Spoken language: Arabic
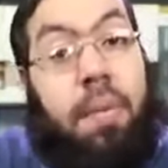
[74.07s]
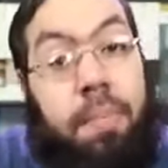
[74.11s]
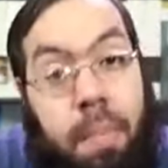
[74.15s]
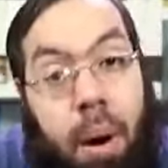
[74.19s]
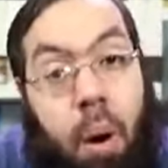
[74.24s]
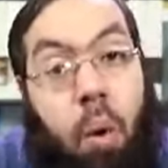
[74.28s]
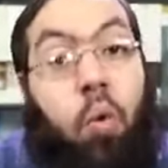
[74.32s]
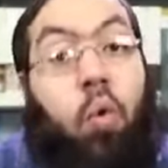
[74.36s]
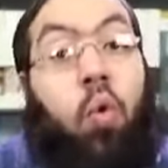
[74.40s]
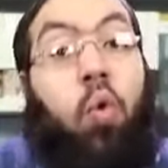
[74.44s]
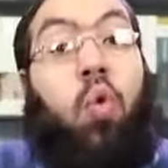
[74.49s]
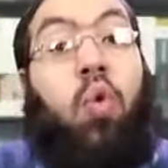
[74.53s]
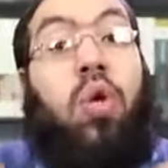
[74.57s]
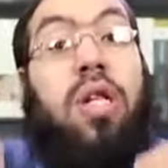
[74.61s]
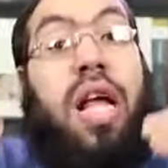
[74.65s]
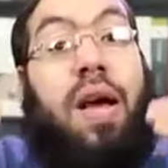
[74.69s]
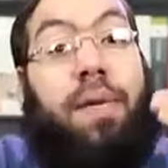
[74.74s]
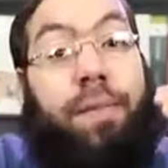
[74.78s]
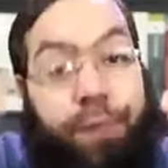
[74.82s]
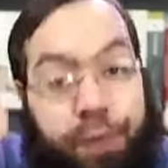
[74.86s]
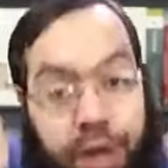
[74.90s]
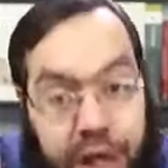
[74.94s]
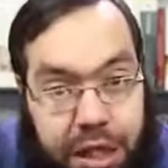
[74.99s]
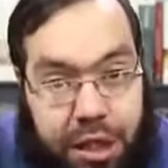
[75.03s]

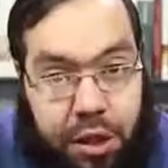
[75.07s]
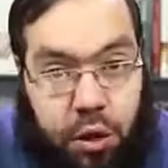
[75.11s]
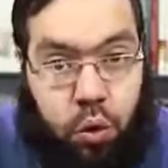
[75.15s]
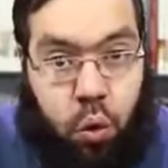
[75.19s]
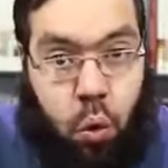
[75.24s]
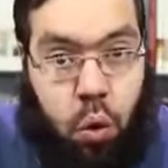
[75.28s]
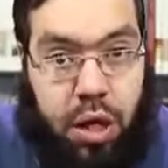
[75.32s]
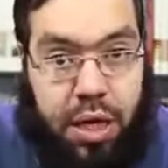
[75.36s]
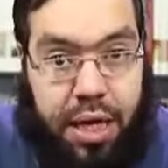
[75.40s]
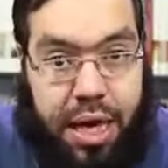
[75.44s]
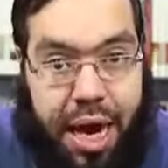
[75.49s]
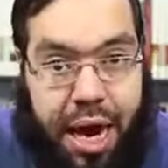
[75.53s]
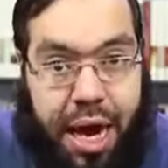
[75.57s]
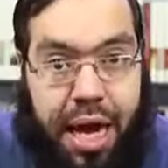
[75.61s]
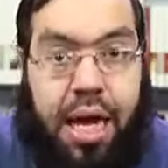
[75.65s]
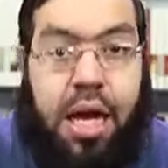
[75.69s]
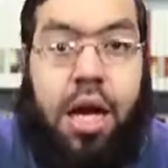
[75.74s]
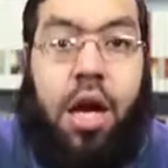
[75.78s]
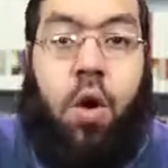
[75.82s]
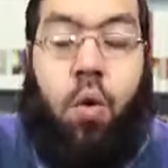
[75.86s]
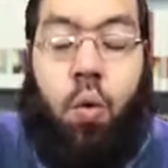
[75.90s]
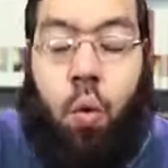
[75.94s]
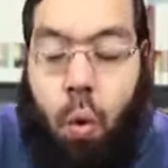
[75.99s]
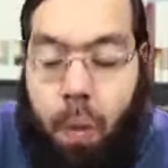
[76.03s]
موجودة في السنة
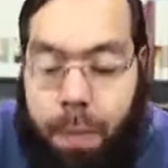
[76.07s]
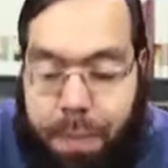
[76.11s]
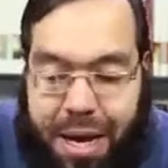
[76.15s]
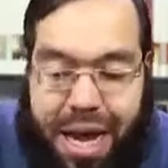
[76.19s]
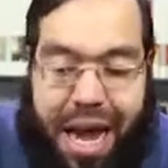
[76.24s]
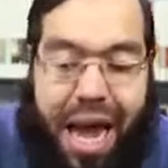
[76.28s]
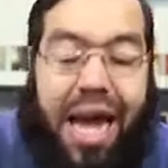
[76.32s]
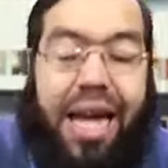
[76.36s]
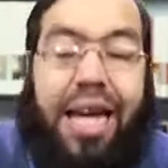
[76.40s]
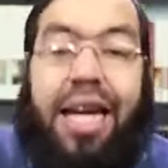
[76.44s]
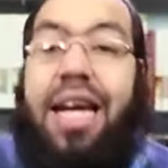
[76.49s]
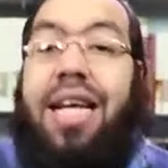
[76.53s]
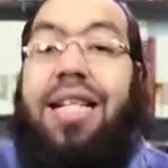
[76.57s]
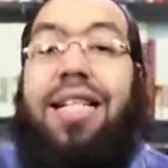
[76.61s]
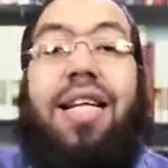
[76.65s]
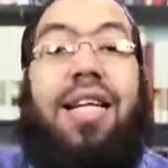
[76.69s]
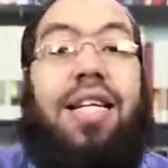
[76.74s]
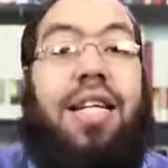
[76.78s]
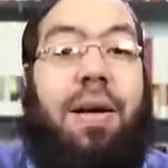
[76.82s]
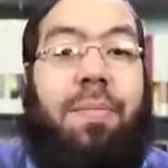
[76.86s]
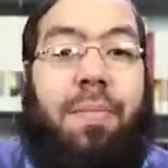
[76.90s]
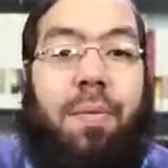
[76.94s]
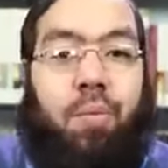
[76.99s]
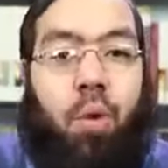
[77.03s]
وبيأكد
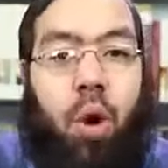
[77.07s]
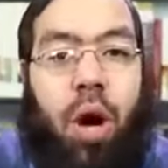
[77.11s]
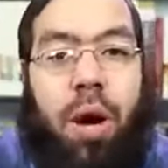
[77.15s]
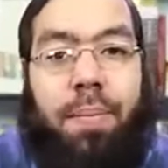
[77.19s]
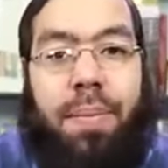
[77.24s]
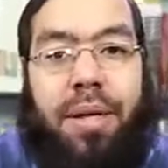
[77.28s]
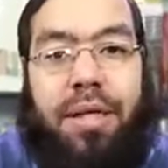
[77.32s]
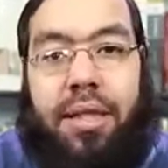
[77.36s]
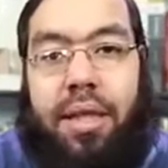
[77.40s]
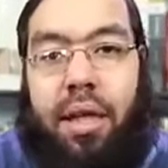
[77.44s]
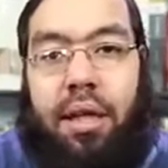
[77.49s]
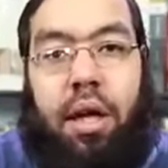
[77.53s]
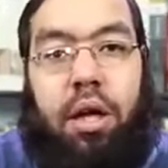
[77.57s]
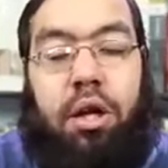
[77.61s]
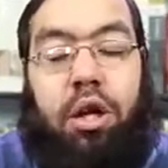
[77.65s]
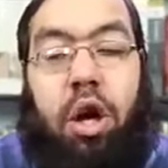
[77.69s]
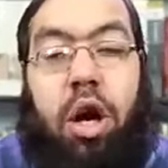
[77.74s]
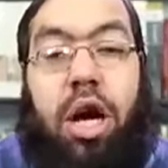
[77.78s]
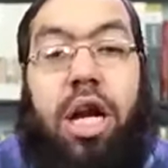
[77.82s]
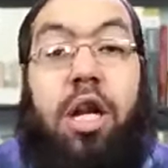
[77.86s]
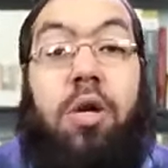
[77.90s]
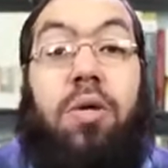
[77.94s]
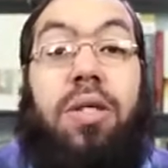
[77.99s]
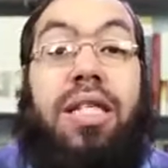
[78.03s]
النبي محمد صلى
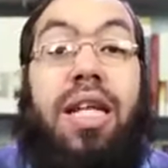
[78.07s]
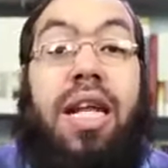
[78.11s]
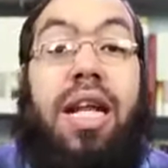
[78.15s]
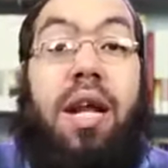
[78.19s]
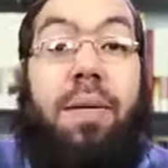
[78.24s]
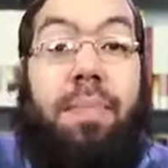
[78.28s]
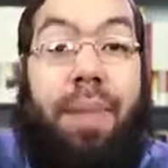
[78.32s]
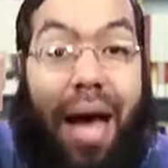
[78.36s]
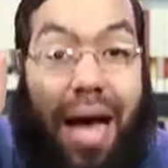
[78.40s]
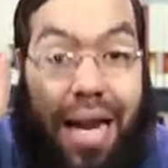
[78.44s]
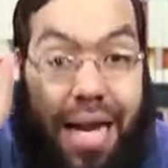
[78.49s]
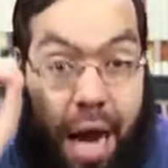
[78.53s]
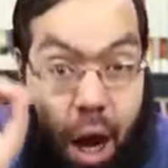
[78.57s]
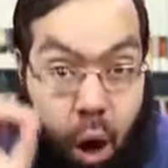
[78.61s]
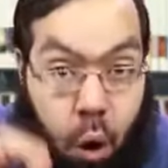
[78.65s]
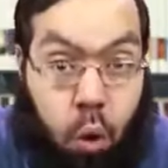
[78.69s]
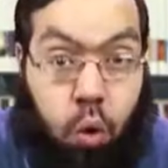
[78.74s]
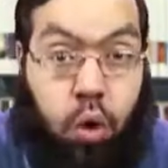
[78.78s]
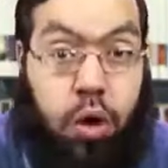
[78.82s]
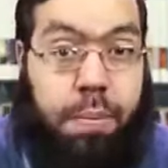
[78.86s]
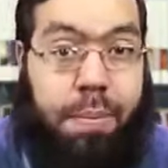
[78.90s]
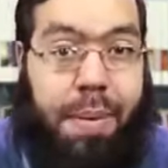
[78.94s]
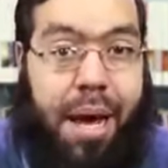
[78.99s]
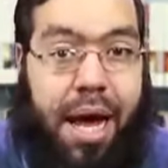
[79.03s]
الله عليه وسلم على
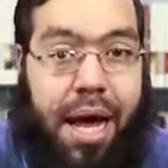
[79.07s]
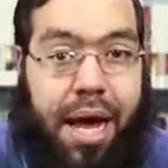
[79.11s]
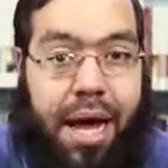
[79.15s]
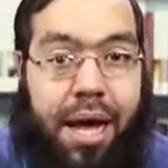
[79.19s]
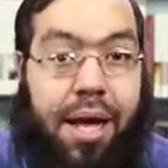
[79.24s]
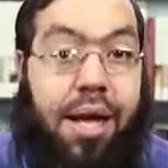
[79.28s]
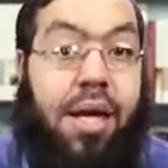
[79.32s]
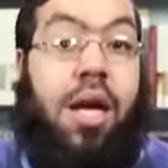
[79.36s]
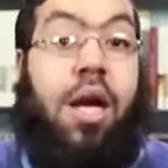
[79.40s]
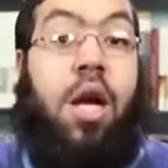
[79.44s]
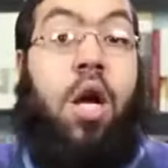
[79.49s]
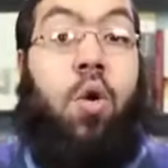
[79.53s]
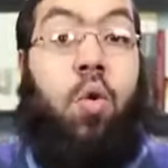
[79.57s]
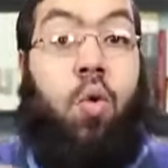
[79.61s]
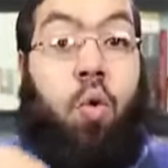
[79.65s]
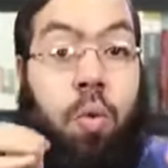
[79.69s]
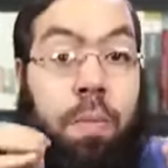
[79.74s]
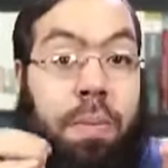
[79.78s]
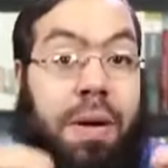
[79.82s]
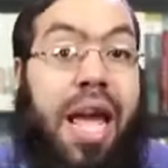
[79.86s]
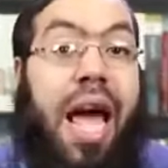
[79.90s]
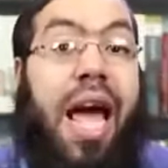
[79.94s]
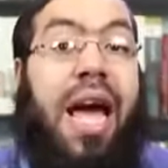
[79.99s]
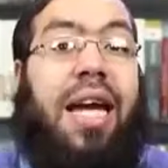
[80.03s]
حكمها
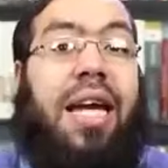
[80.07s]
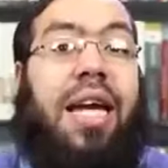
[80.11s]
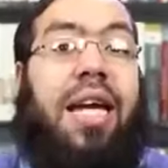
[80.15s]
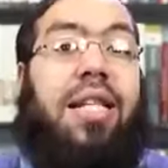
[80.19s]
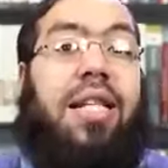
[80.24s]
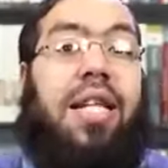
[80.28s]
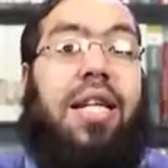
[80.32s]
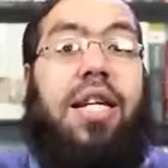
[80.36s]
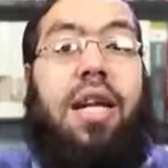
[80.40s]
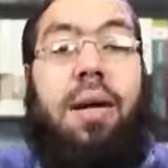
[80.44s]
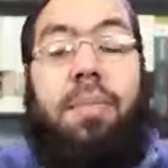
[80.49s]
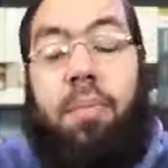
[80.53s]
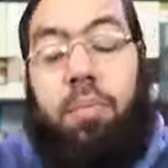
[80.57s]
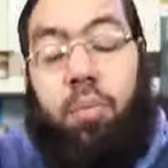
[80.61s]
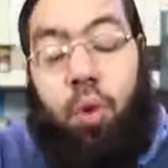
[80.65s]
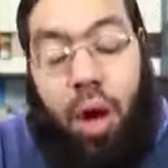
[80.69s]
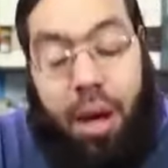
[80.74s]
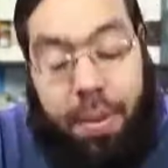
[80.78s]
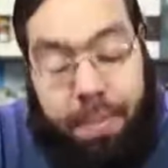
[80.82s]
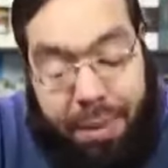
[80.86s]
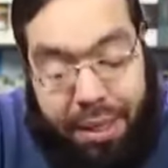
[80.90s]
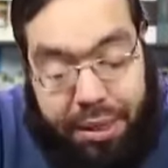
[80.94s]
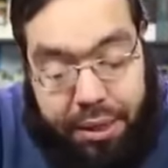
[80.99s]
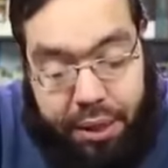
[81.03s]
وبيأكد النبي
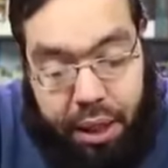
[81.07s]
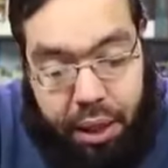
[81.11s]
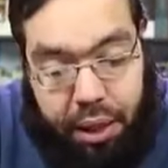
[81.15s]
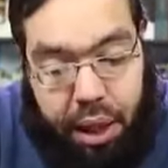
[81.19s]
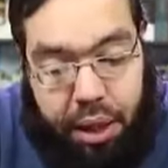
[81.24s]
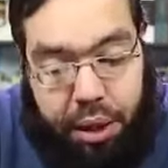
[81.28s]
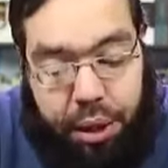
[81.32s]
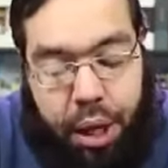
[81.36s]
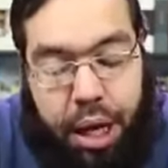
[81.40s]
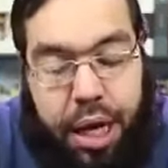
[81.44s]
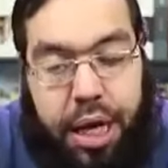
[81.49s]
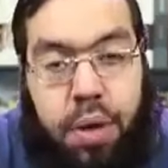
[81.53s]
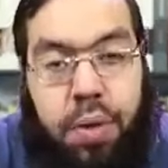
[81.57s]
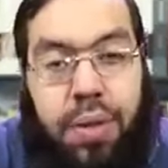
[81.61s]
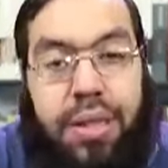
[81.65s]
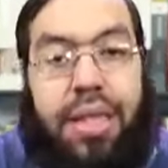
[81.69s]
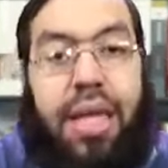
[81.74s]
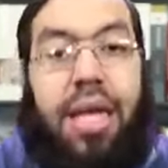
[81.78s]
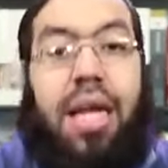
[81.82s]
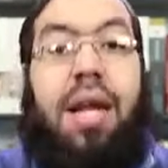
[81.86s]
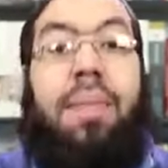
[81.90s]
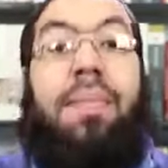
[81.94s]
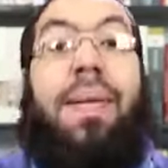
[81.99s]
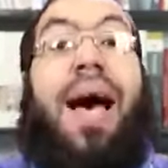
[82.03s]
محمد صلى الله عليه
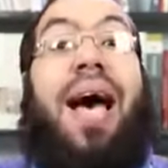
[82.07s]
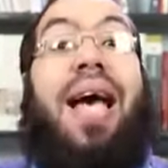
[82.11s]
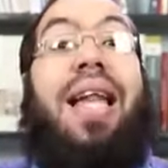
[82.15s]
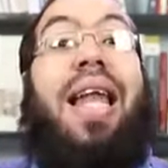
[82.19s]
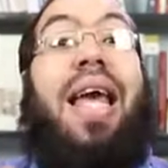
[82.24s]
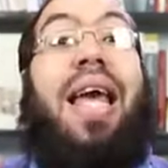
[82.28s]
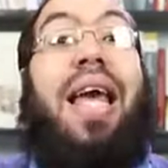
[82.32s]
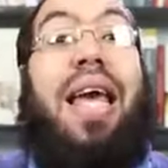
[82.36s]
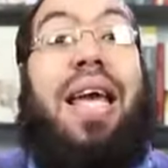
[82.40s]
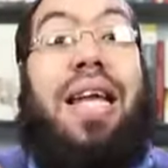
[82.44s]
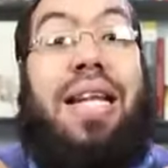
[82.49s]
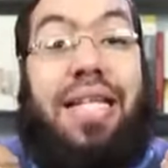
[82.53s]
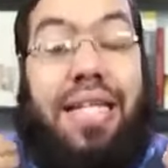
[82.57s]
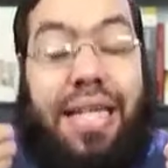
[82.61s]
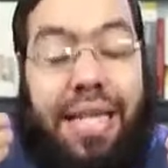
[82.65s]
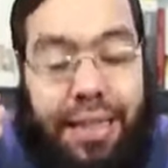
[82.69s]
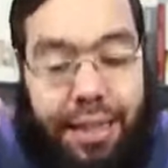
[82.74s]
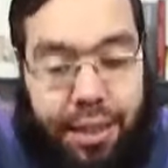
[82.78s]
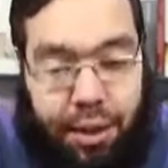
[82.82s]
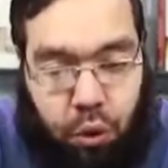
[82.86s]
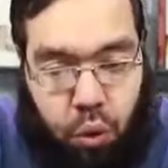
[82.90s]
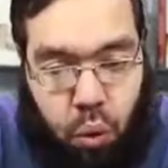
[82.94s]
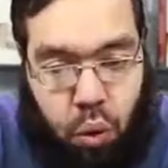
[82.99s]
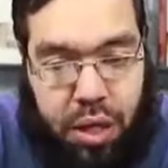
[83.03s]
وسلم على إن
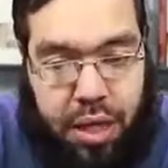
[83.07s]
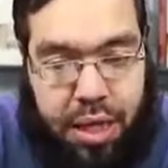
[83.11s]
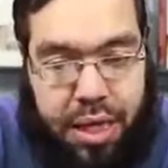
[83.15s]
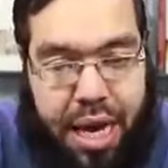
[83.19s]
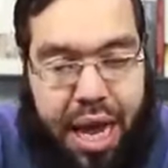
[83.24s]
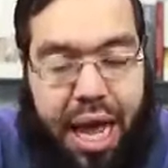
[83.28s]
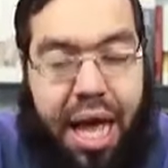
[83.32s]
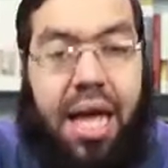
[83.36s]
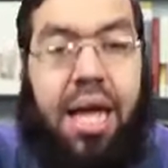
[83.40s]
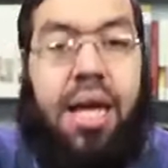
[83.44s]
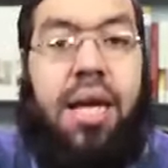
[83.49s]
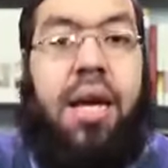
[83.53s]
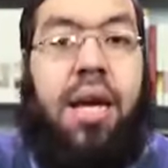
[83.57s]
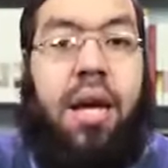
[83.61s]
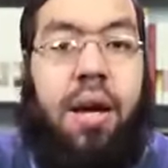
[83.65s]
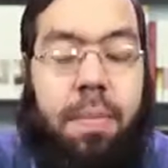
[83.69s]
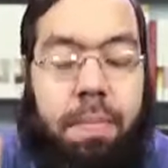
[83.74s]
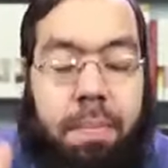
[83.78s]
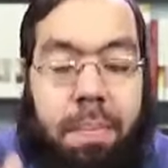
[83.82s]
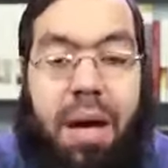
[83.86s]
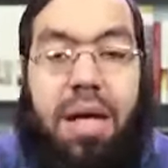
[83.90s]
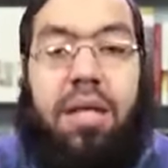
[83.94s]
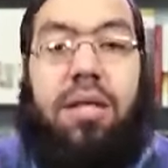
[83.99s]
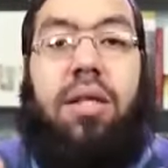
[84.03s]
السنة
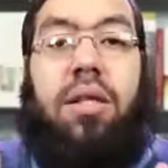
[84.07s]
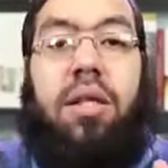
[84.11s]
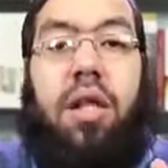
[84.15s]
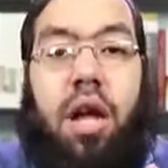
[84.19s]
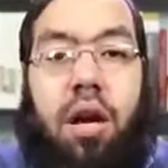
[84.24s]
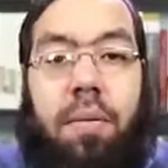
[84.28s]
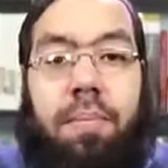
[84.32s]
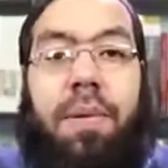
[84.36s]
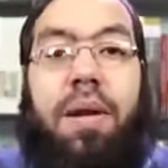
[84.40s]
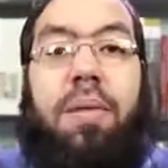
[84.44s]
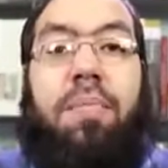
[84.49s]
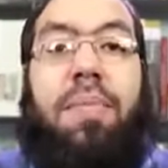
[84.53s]
مصدر